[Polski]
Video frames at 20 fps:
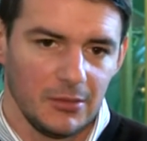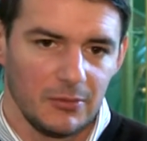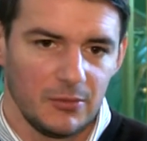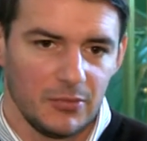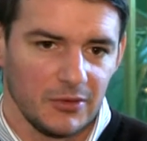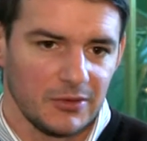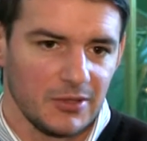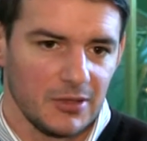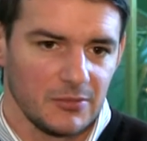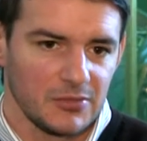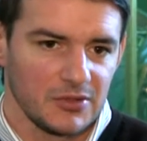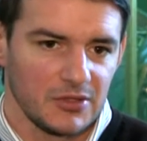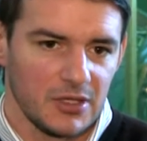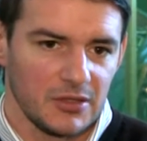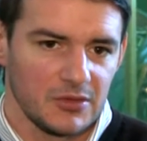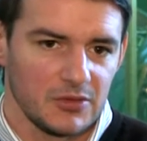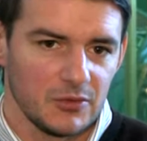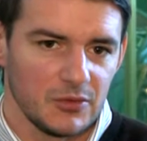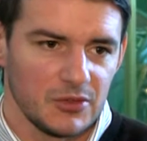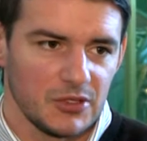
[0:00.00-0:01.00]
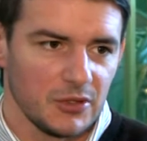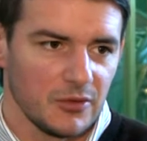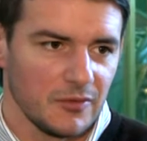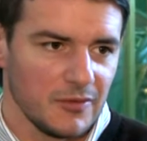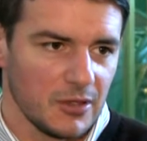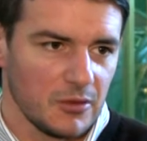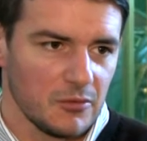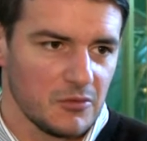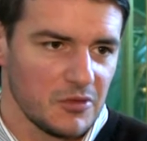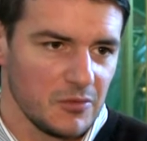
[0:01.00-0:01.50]
Potem przerodziło się to w
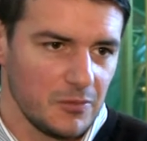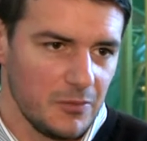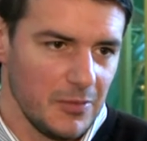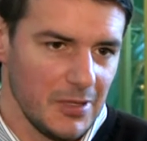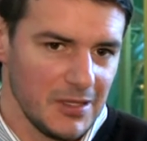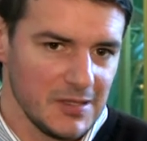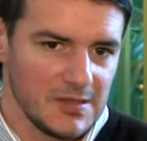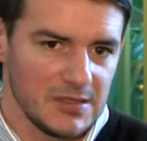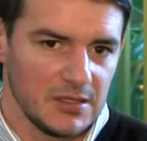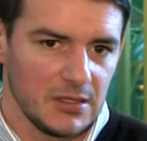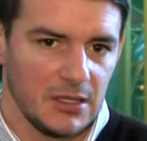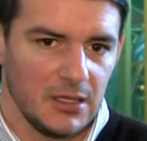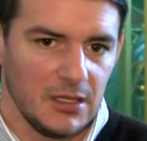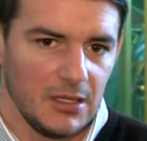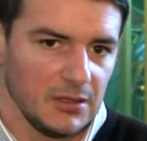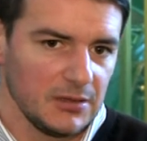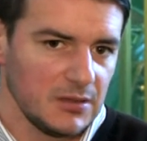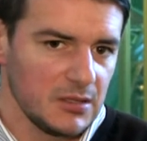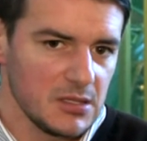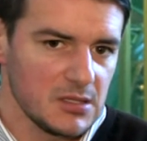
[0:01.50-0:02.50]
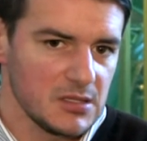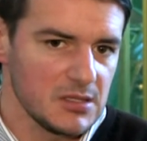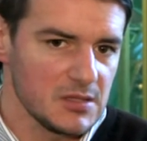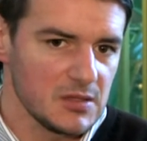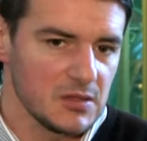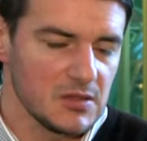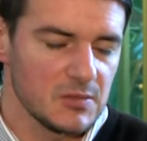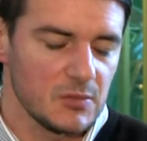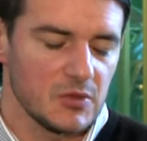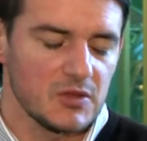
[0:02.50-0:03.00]
jakąś pasję, a teraz jest
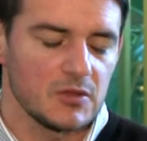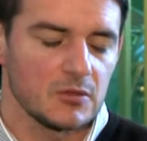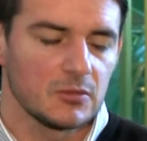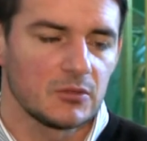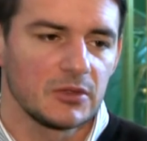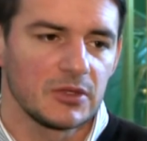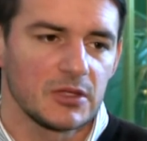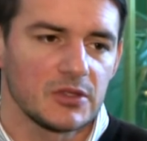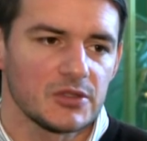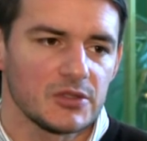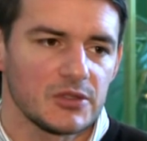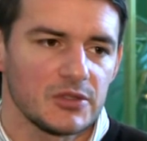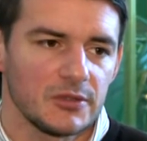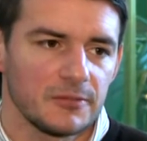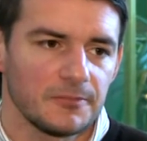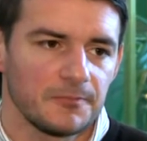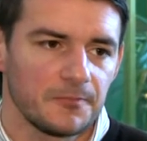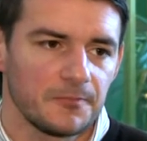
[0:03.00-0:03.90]
to sposób mój na życie.